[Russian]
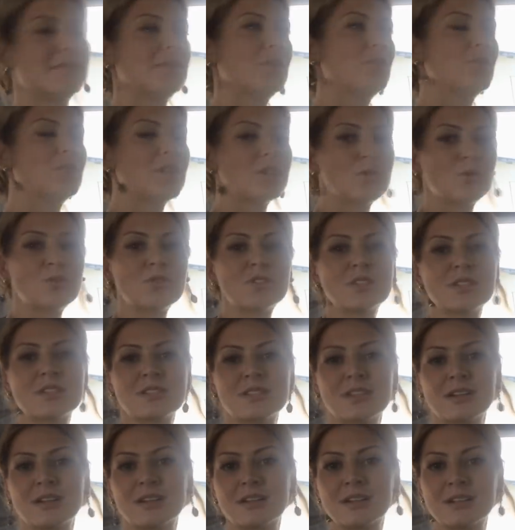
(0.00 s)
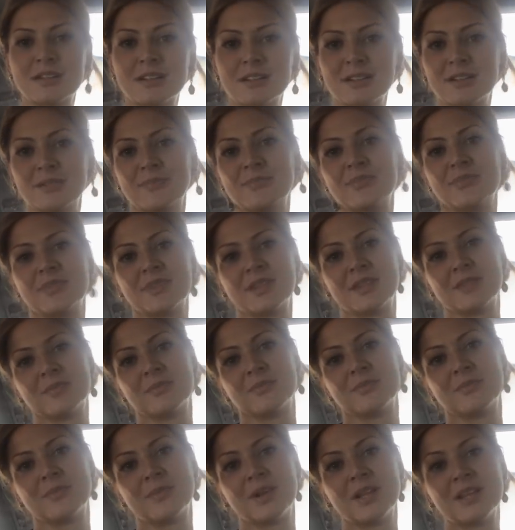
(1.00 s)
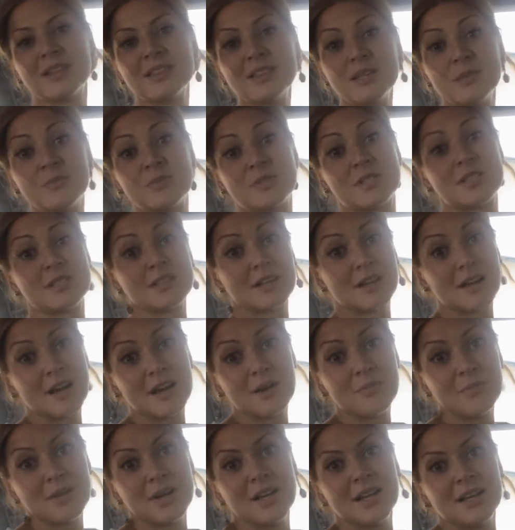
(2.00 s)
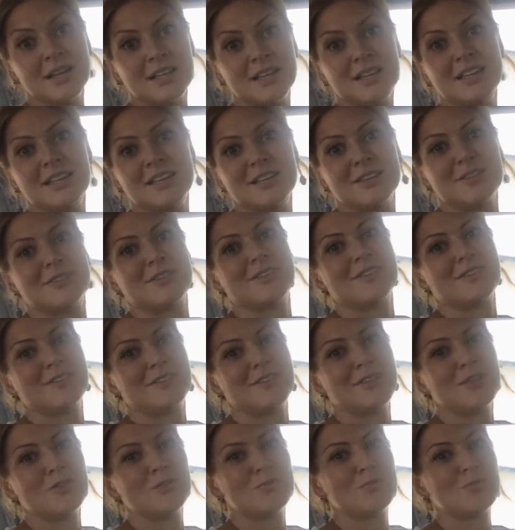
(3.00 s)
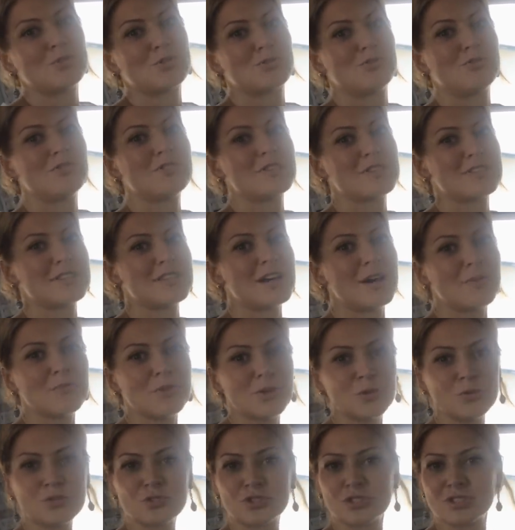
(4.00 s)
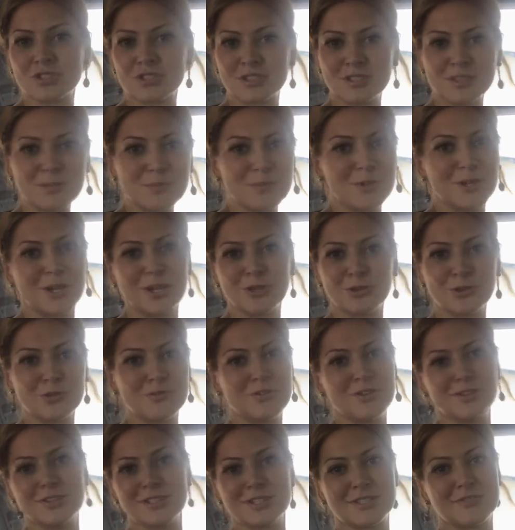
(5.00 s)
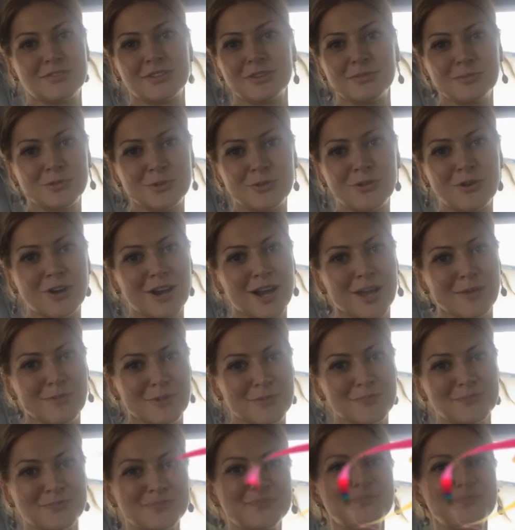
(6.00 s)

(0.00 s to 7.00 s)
Он относится к молодым сырам, и э, я думаю, что это самый лучший сыр, приготовленный своими руками.